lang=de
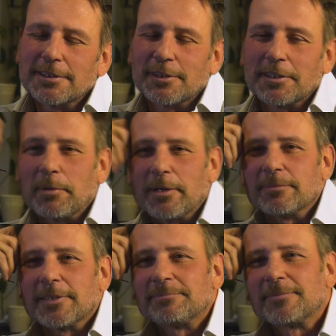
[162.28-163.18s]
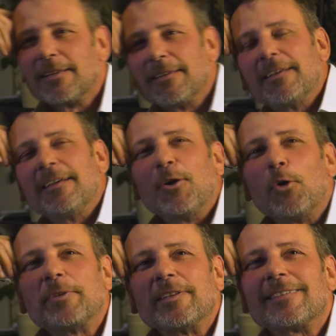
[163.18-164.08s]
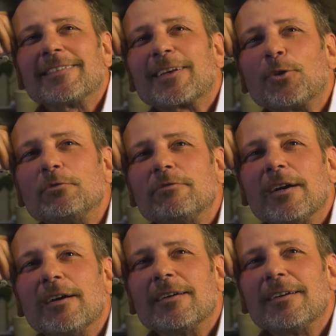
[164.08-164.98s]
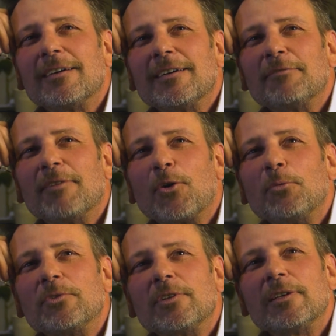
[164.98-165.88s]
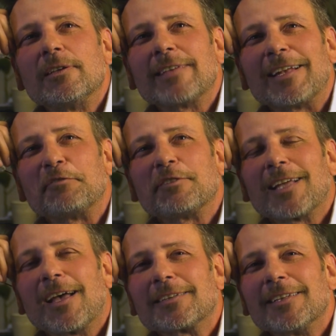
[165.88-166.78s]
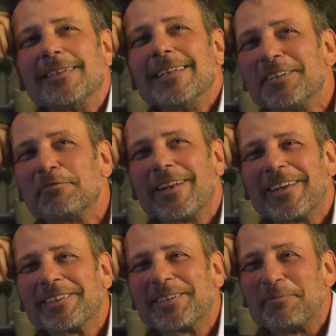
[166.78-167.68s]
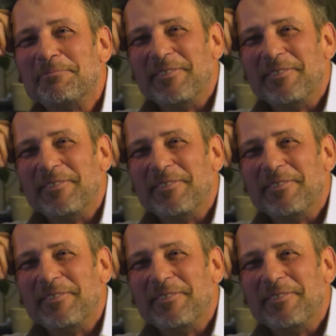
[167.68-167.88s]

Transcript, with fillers: es halt im Leben. Ne? Ob das jetzt der Grund war, äh, warum sie seinen Vertrag dann nicht verlängert haben,